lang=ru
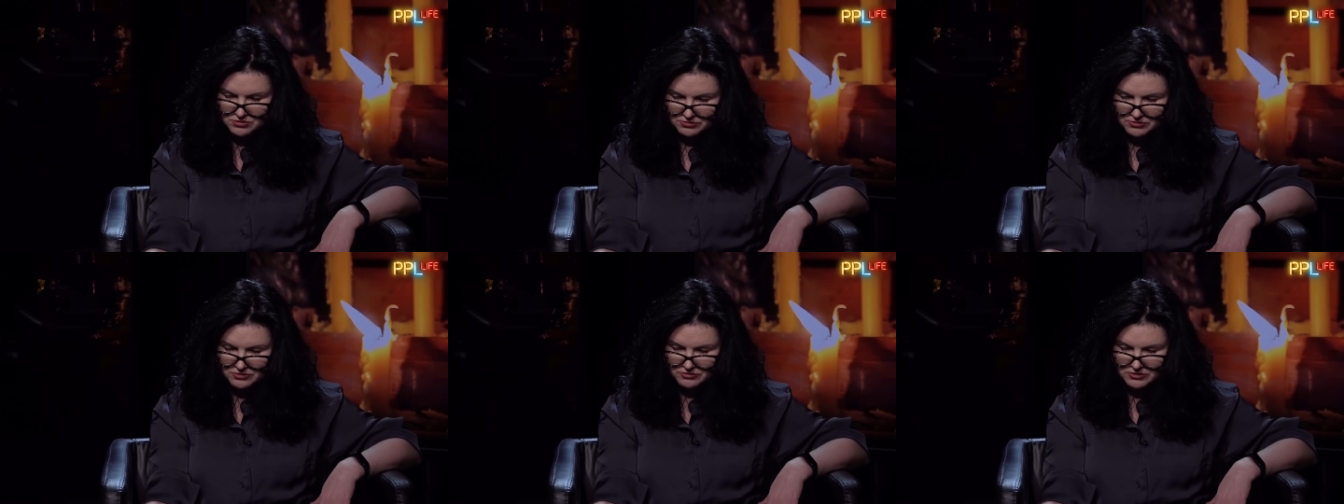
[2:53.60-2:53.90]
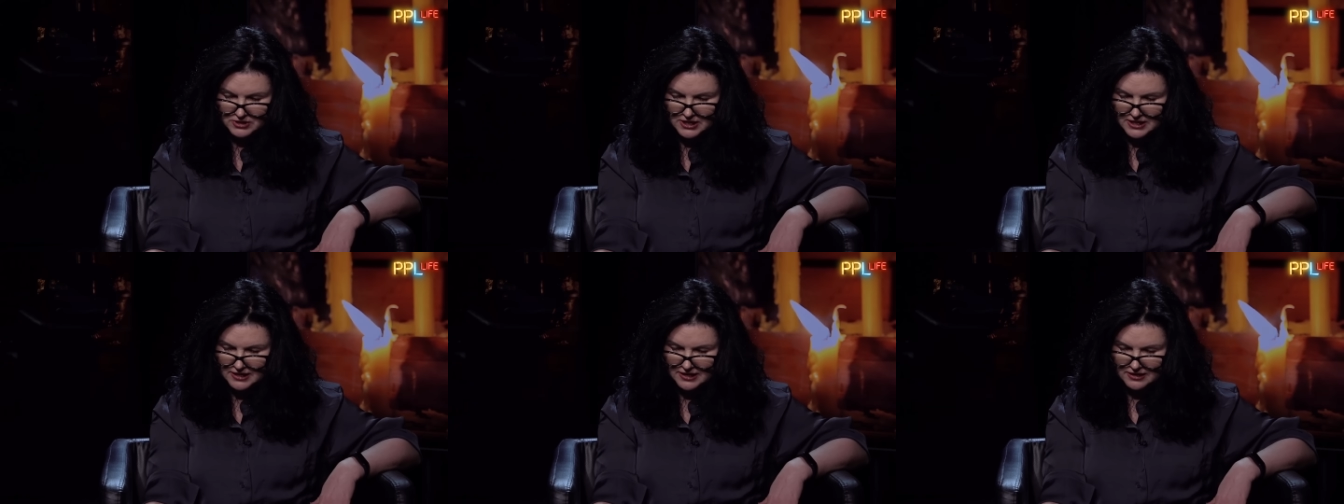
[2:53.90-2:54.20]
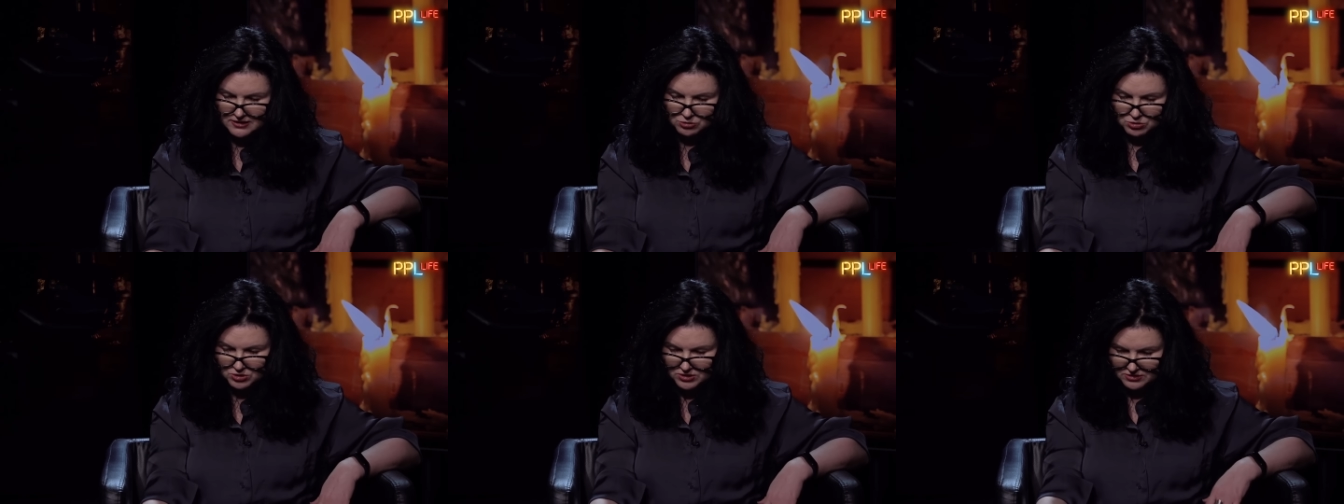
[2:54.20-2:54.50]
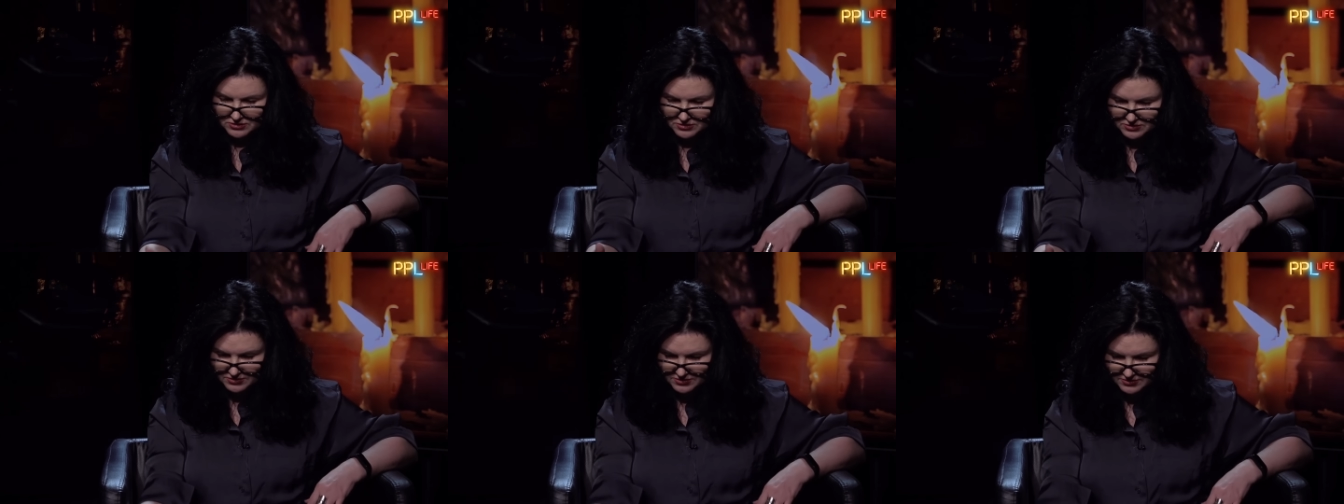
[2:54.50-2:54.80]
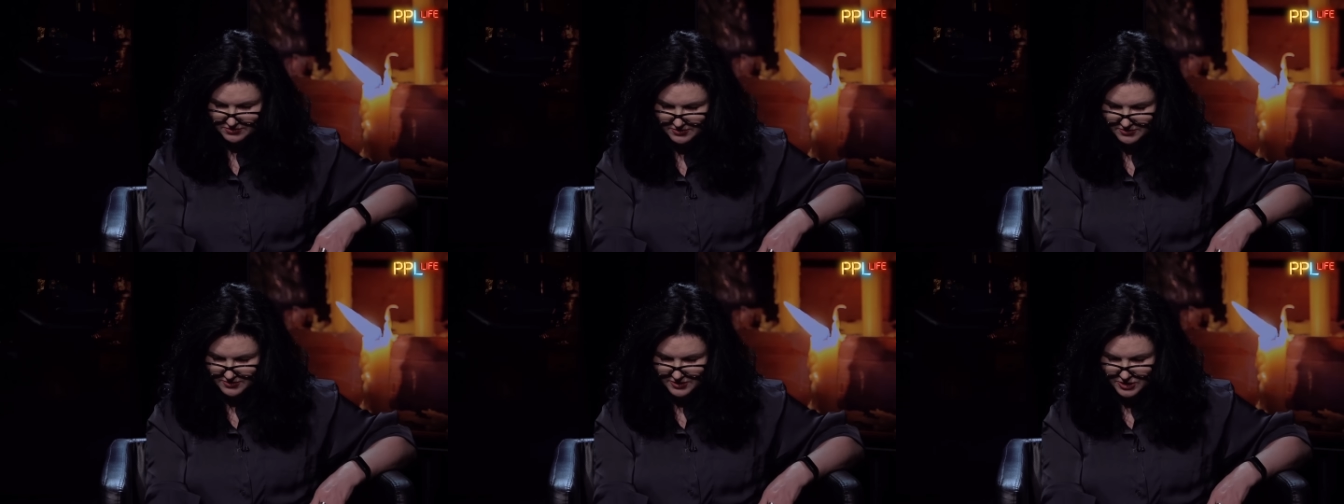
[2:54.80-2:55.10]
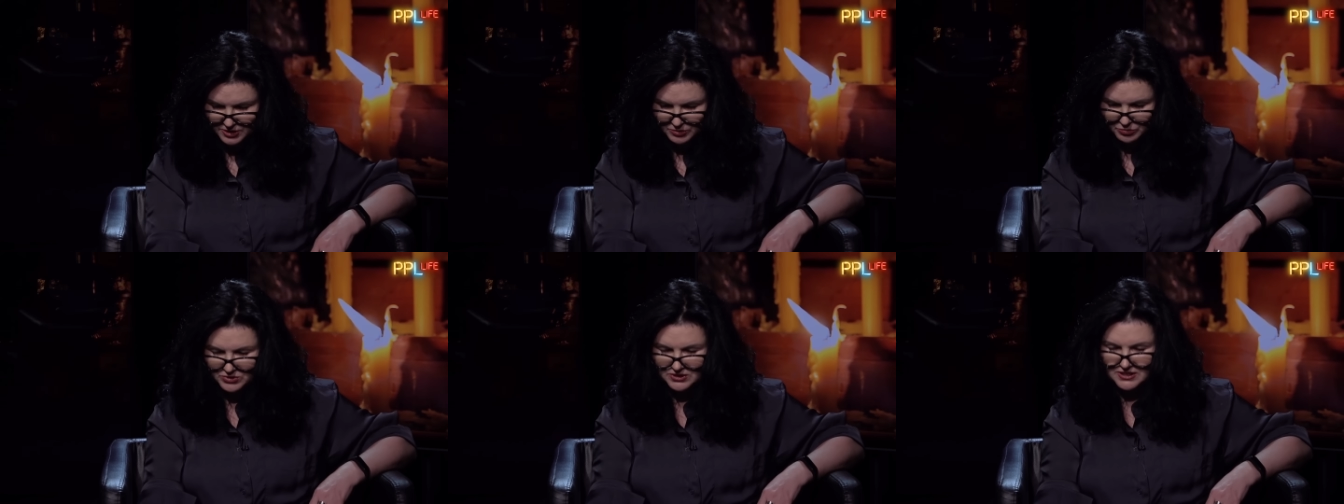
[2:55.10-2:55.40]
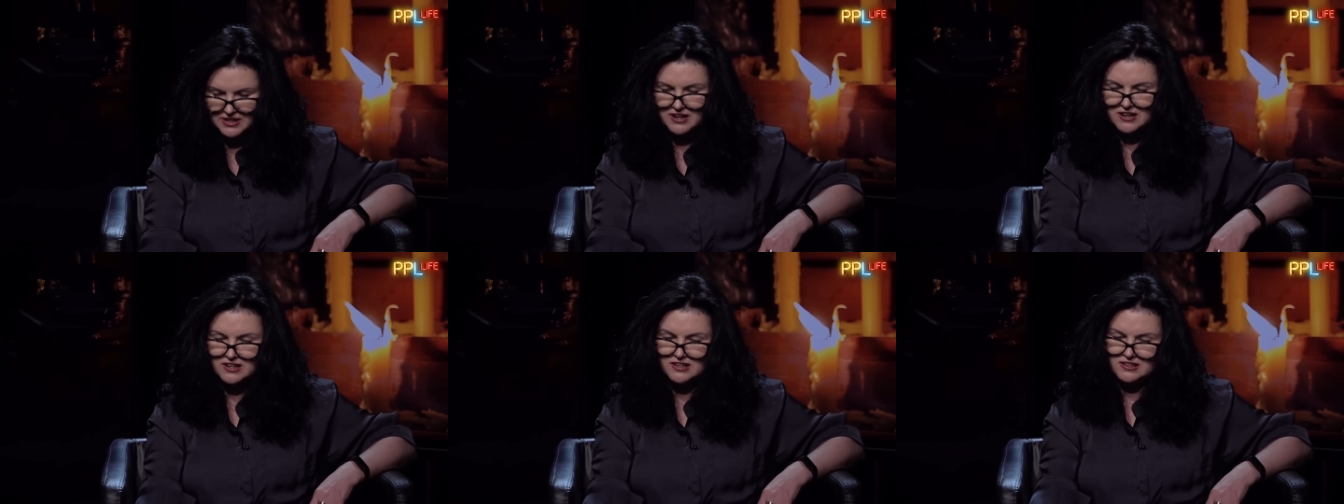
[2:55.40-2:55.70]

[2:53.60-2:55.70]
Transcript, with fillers: февраля, э, рыб, да,